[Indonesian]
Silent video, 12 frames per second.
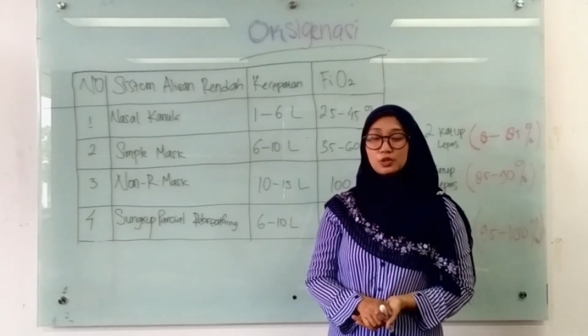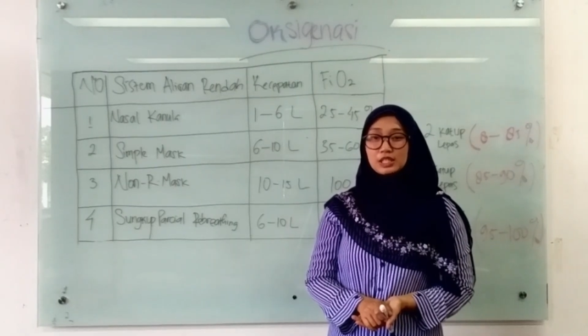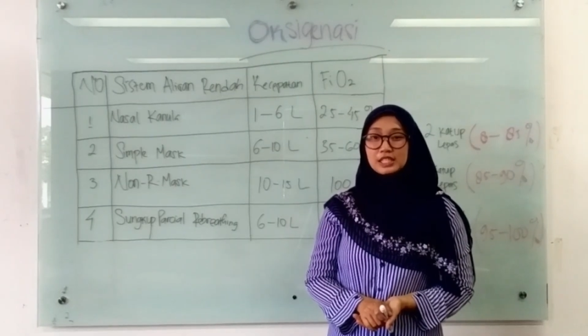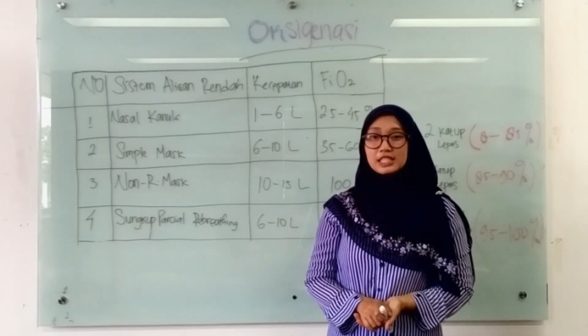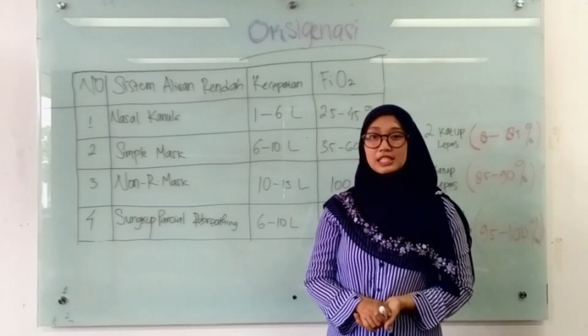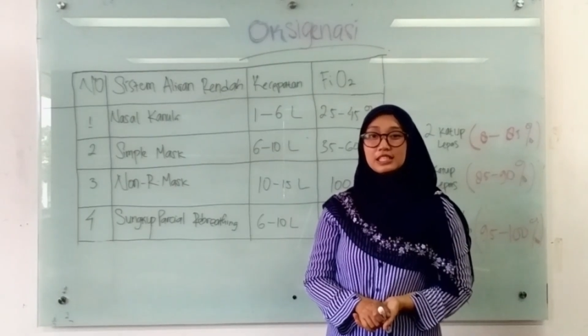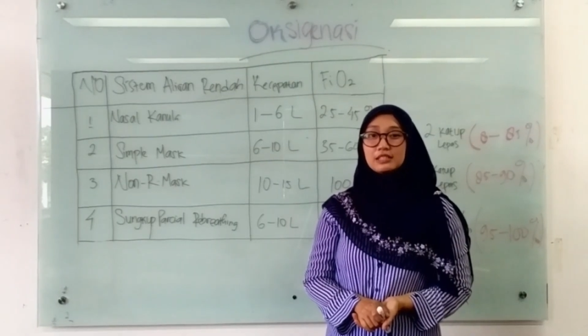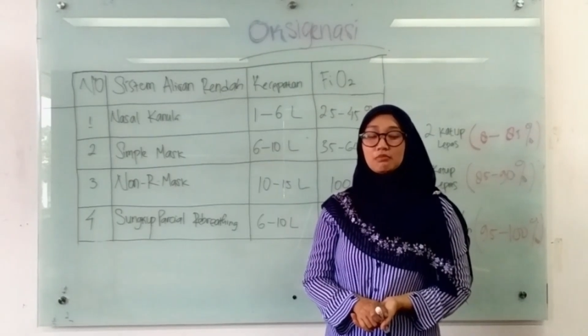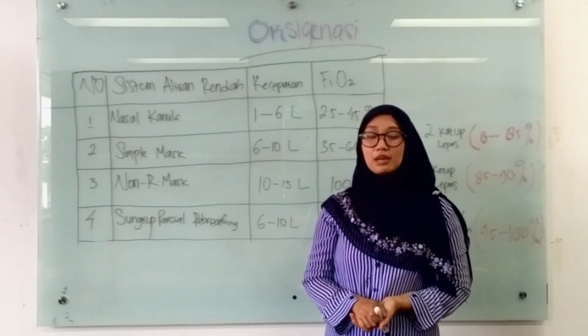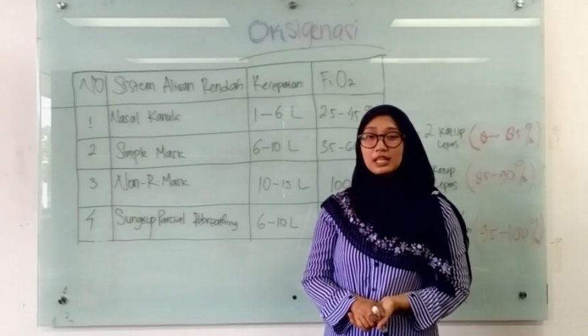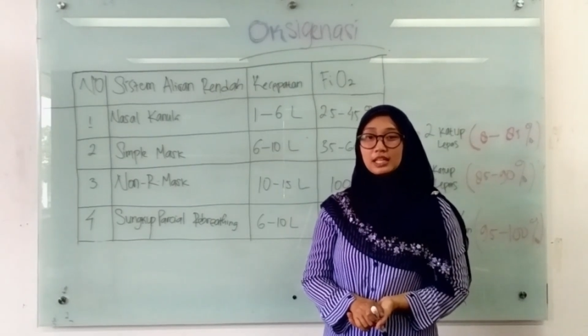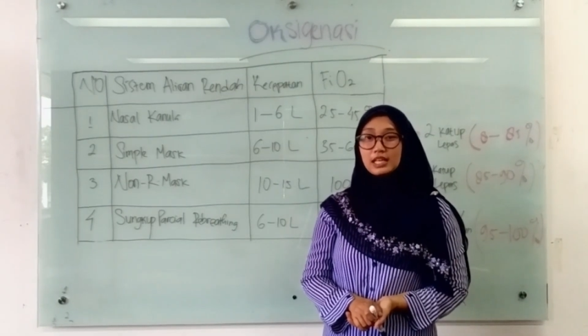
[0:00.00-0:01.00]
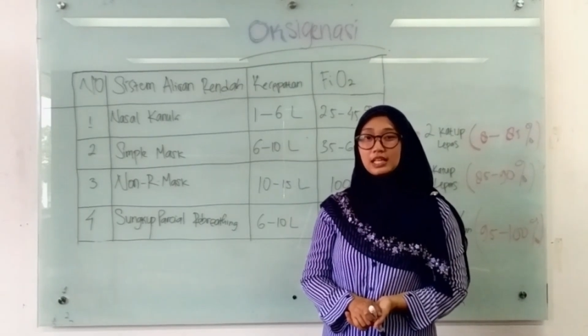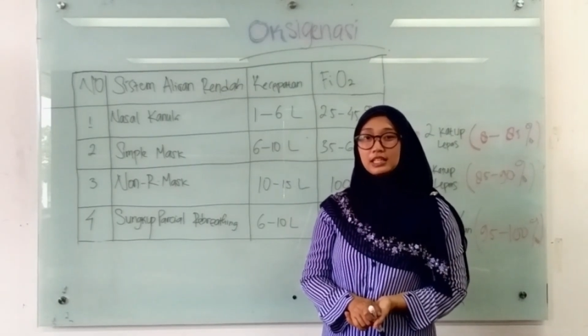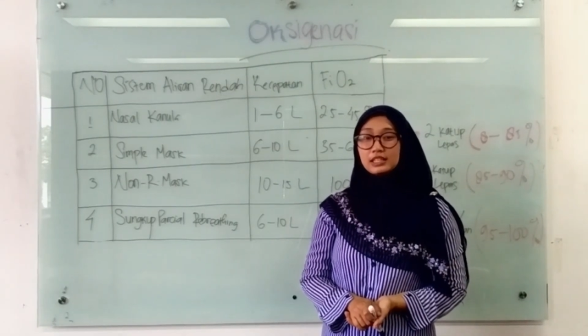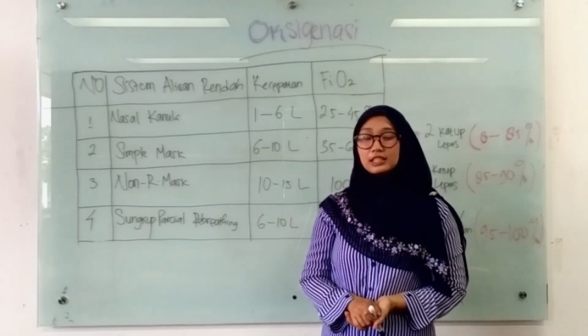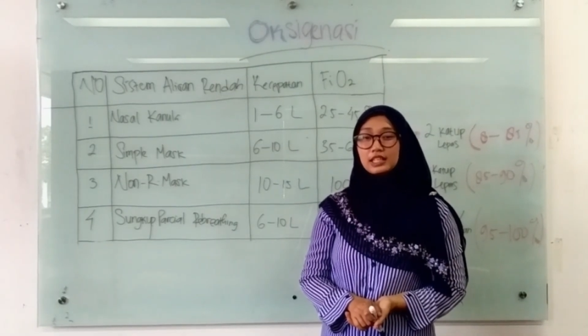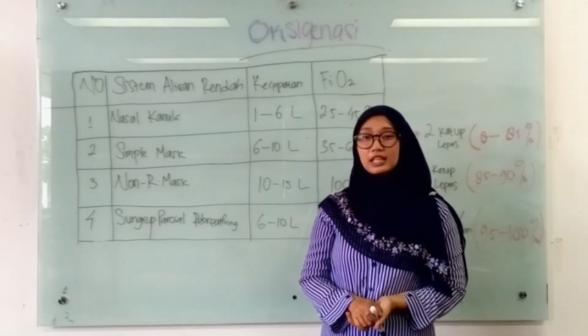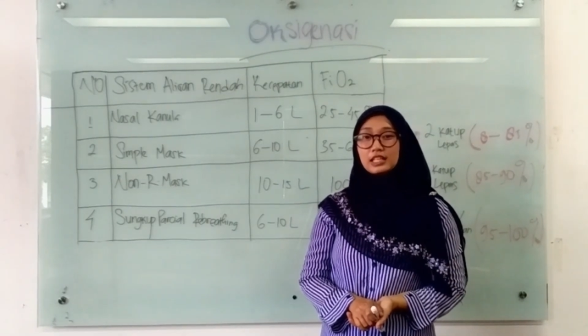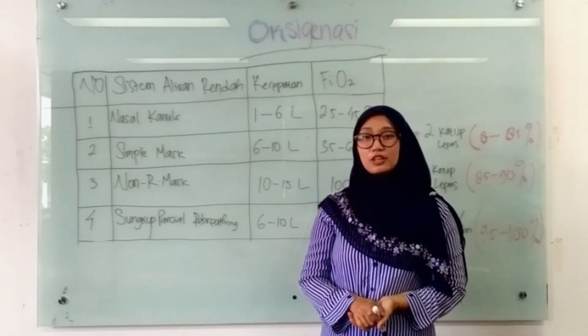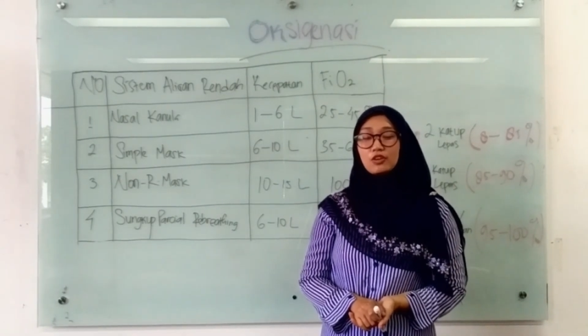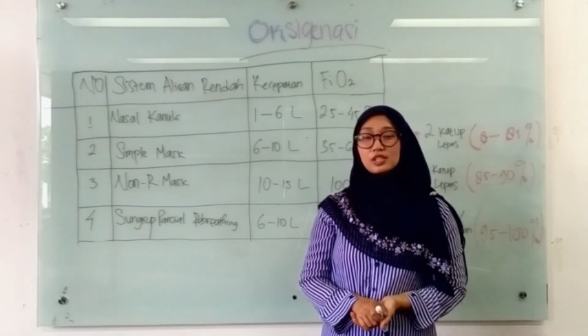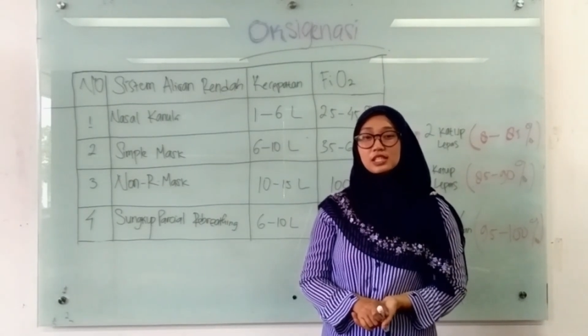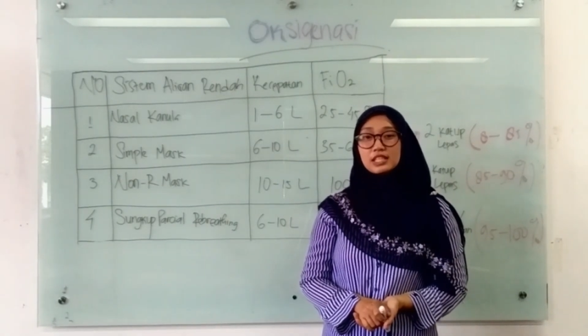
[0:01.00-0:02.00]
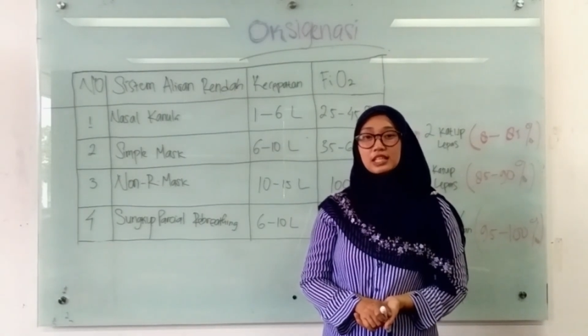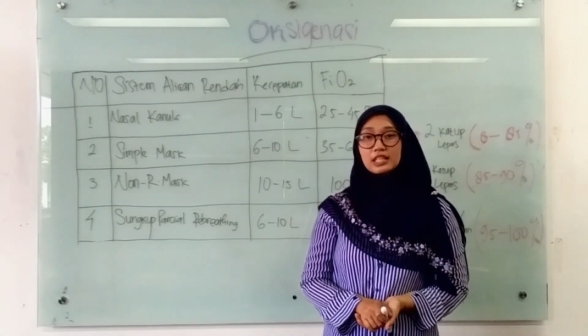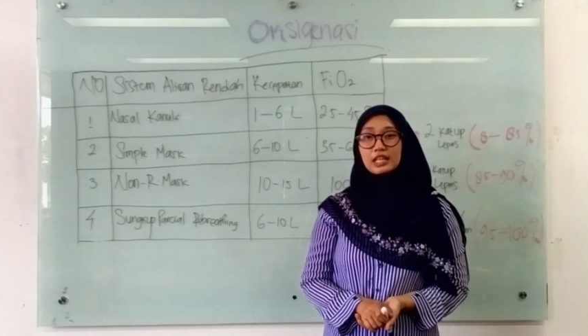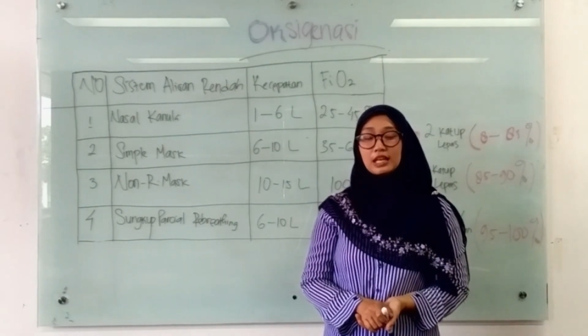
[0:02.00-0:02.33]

kondisi di mana tekanan oksigen